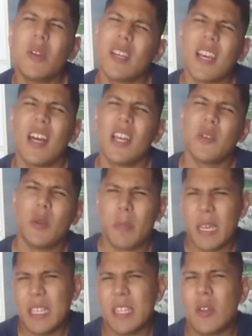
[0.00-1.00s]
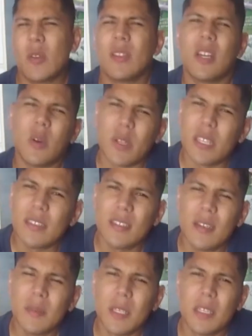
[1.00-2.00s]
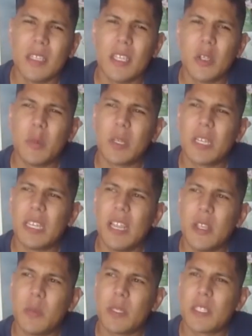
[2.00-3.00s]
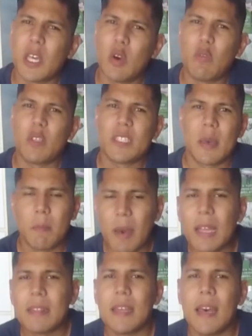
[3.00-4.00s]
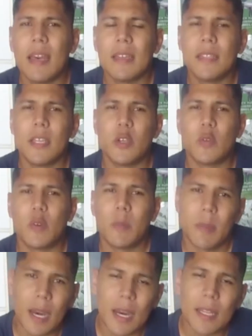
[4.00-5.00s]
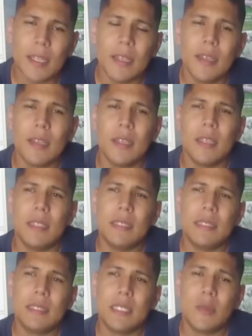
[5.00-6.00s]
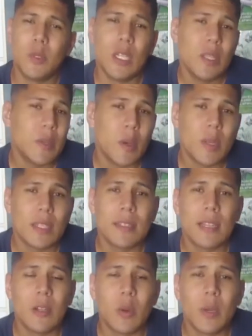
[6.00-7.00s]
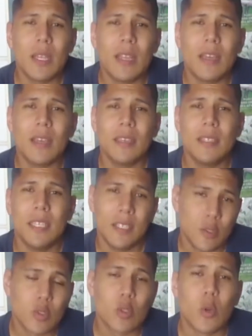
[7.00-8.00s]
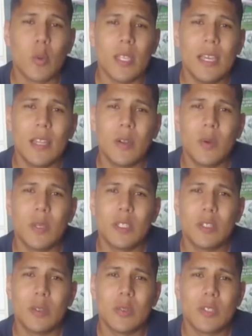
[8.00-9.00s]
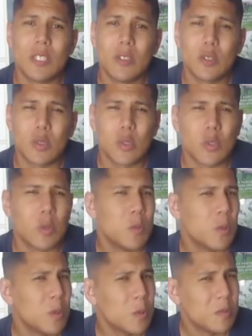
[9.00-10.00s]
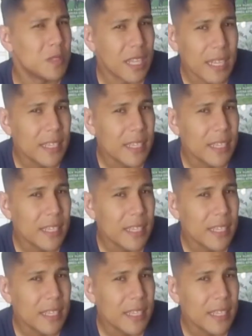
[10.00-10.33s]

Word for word: Vieron que cada año el país tiene un antagonista, es como que el año pasado fue Zapata, este año fue Pari y si Bolivia es una telenovela y estos son los villanos, entonces nosotros somos